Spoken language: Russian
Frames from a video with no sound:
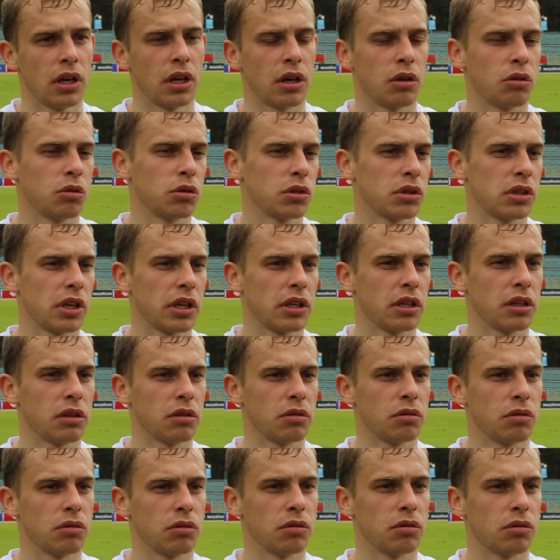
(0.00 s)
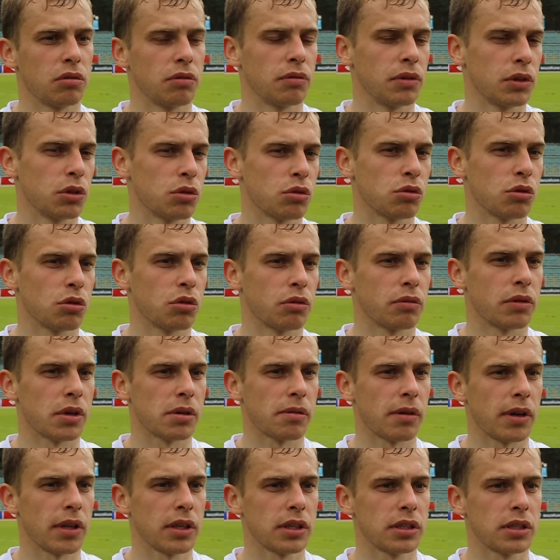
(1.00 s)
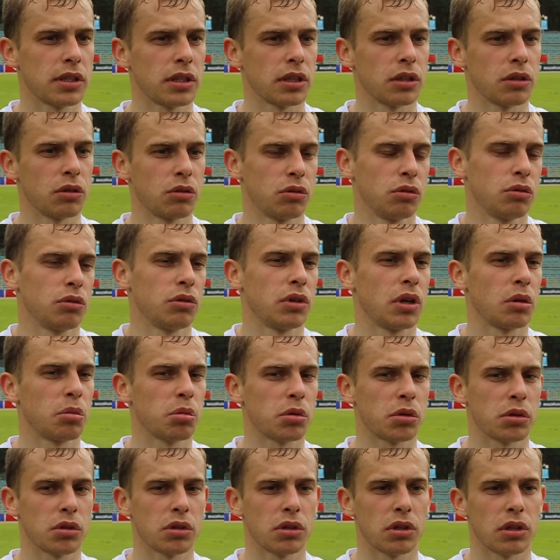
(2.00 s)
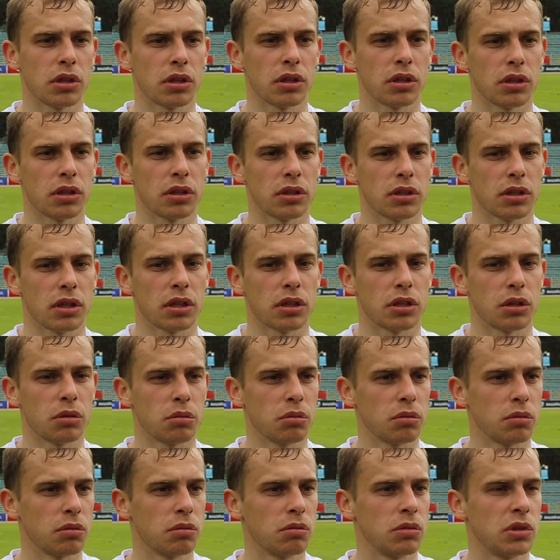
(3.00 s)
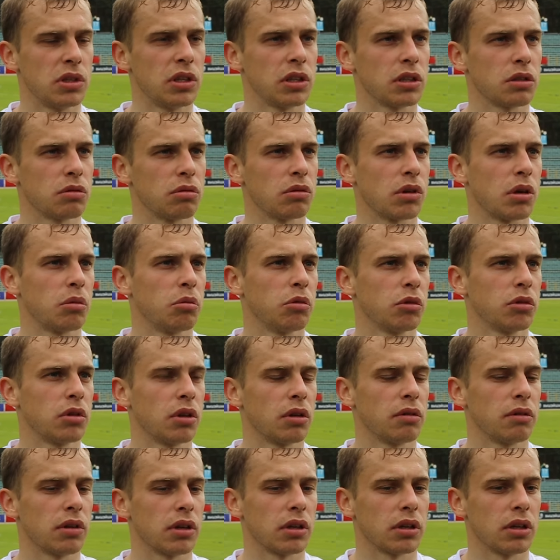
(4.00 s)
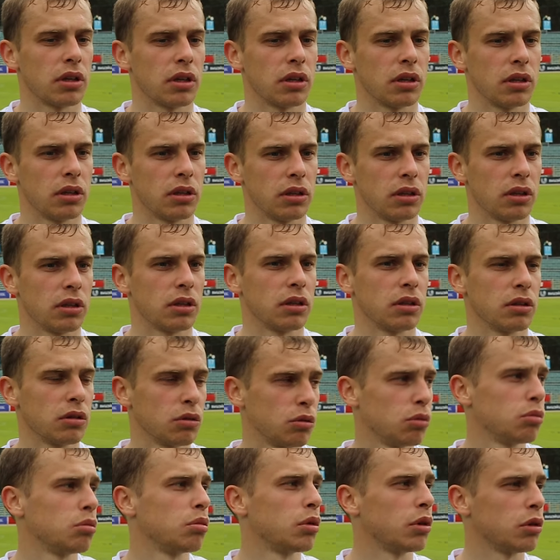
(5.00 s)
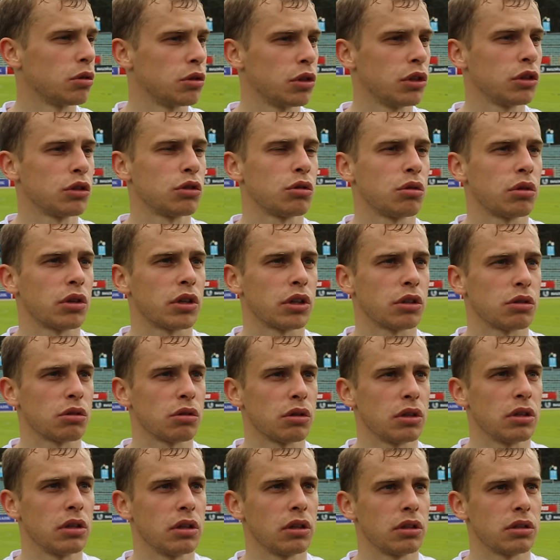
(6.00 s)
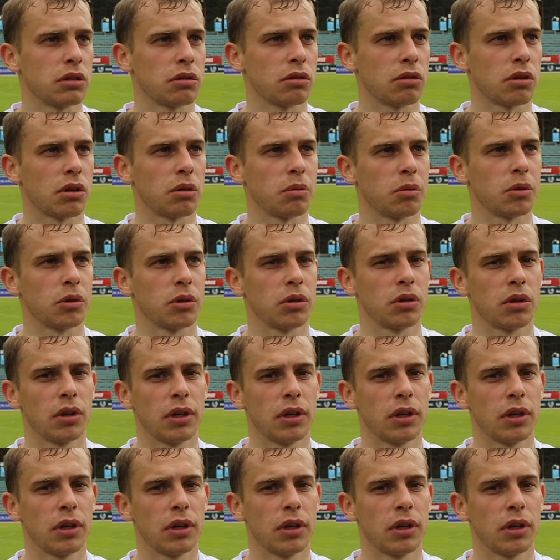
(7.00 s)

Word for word: Он занял в эту зону ворвался. Ну, я просто, скажем, сделал свою работу, наверное. И, ну, получилось, что хорошо сделал свою работу.